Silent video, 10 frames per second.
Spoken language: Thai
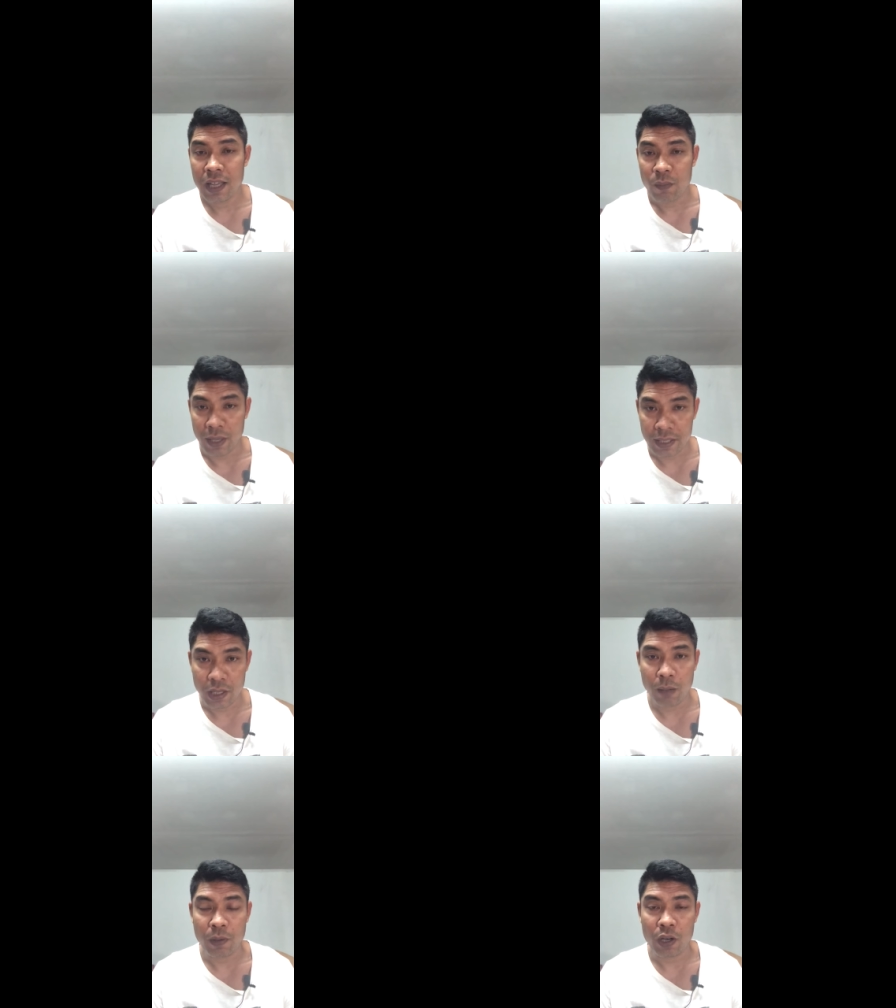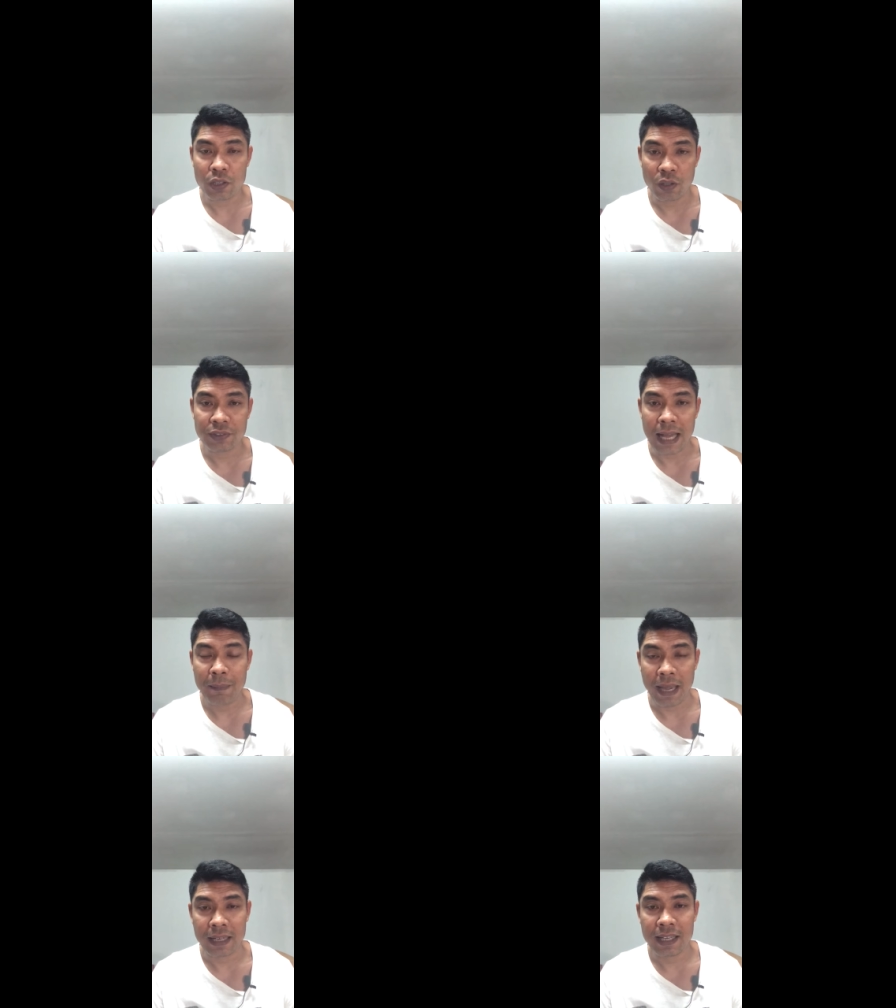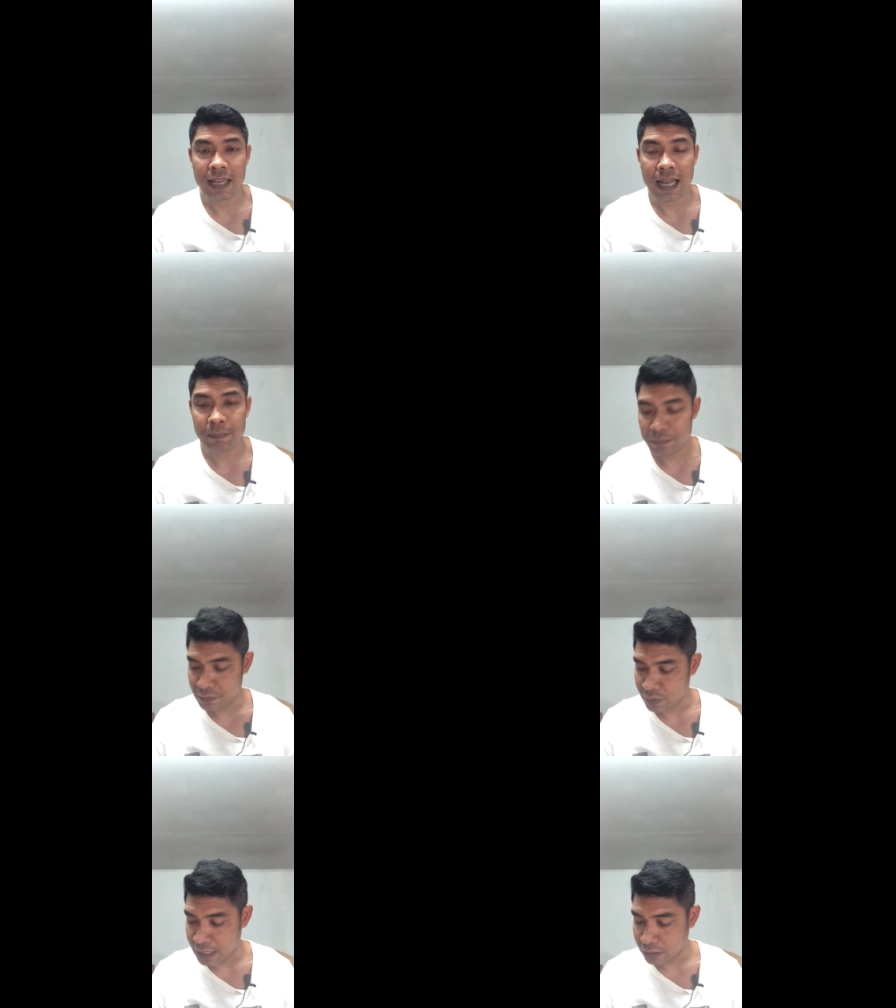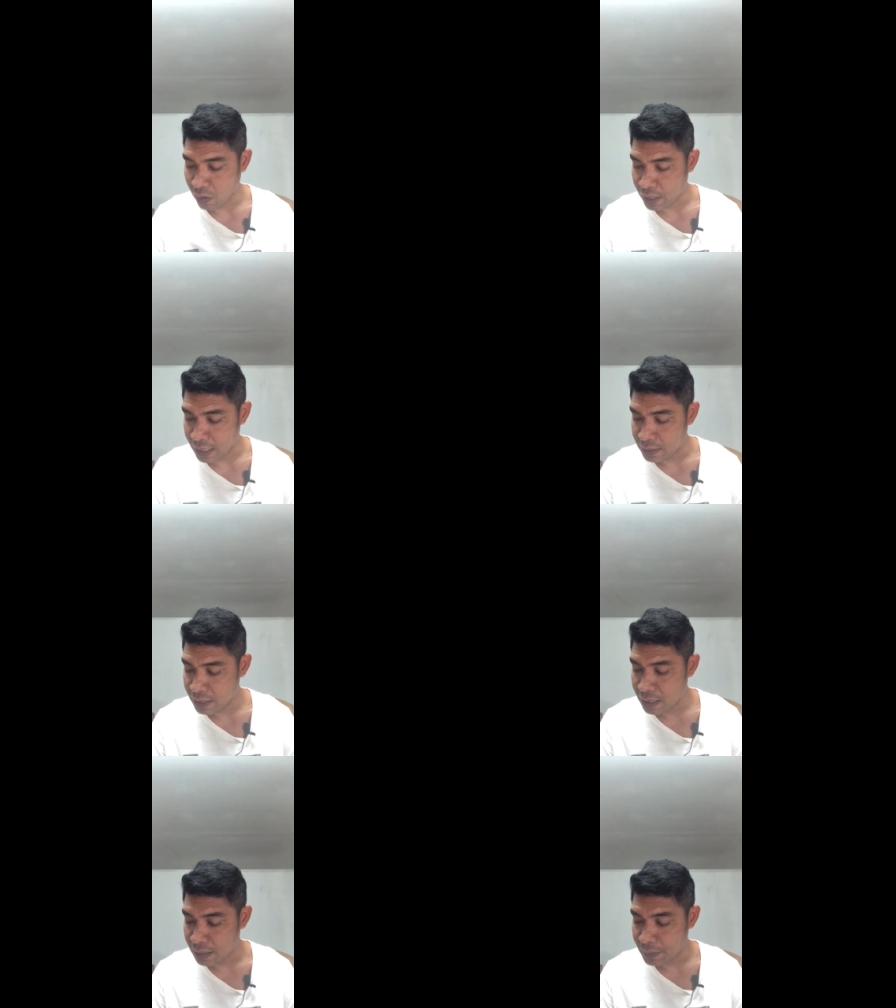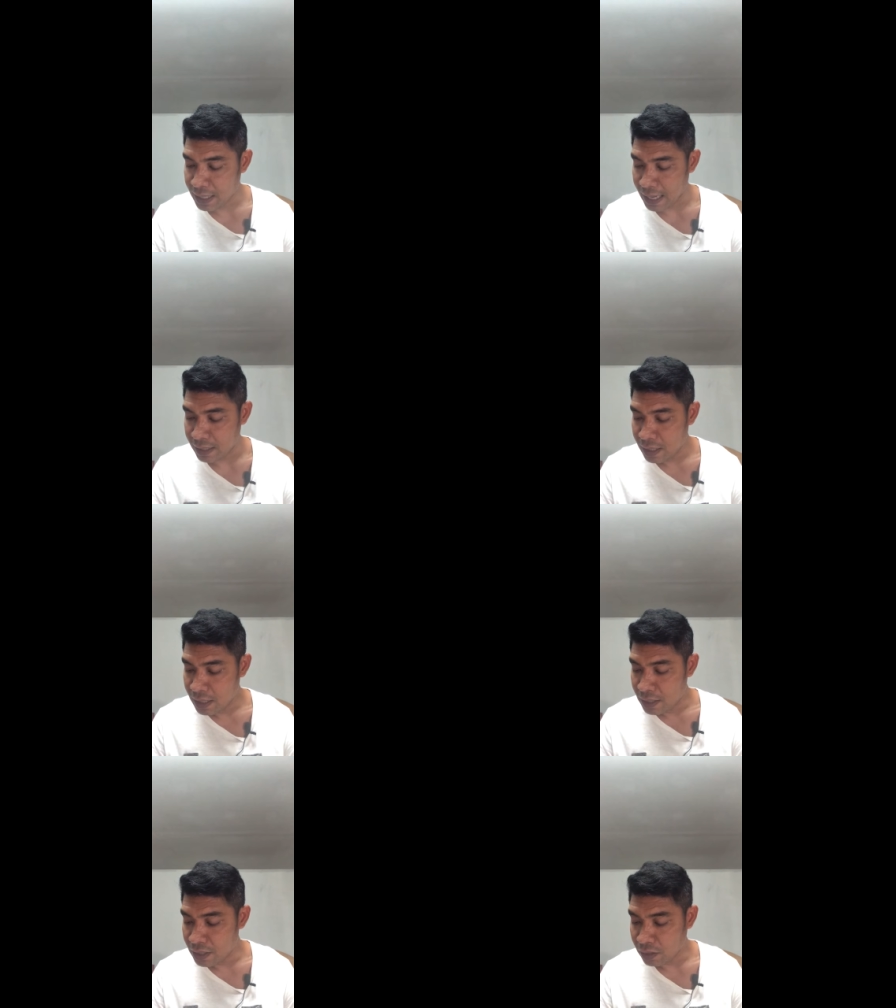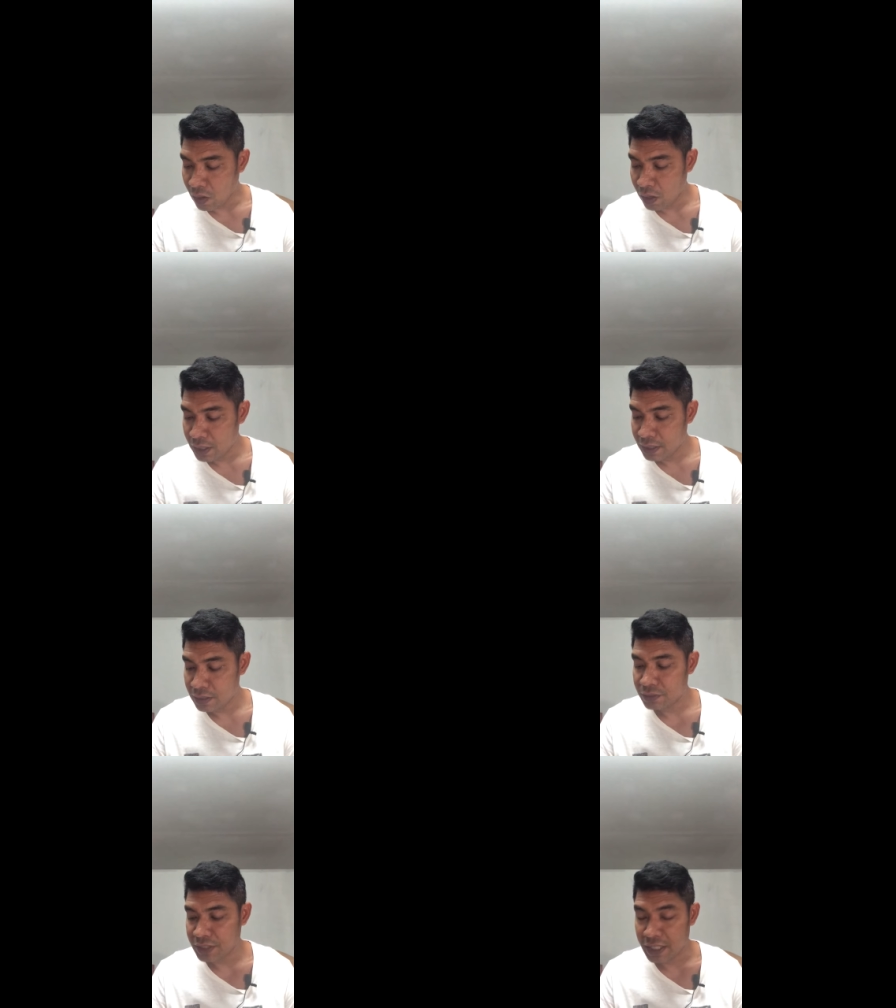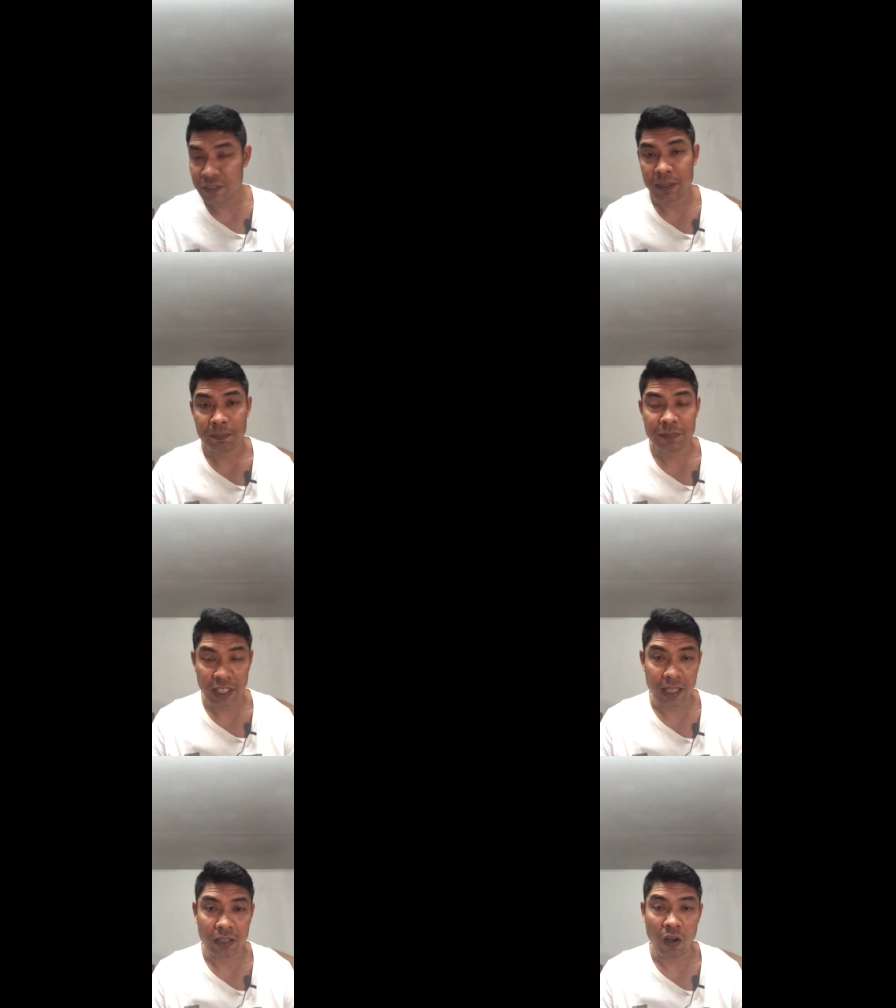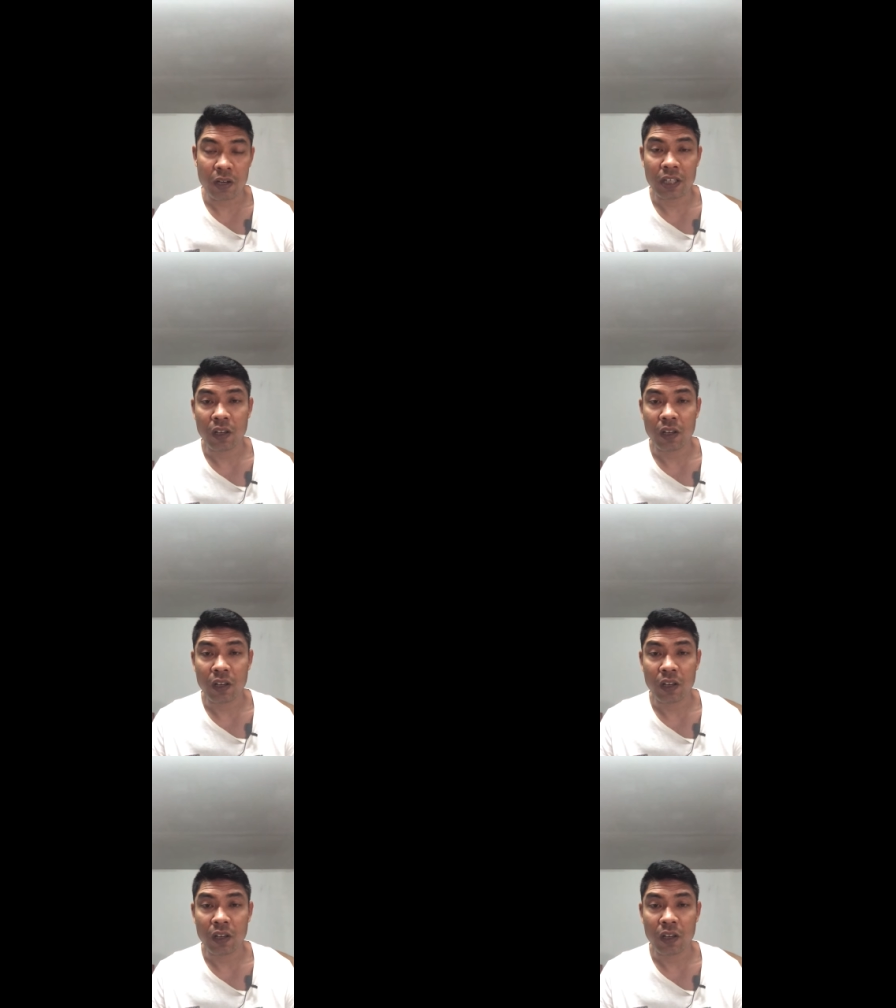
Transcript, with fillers: เวทีอ้อมน้อยช่อง 3แห่งนี้แหละครับ วันนั้นต่อยกันที่พิกัด 144 ต่อ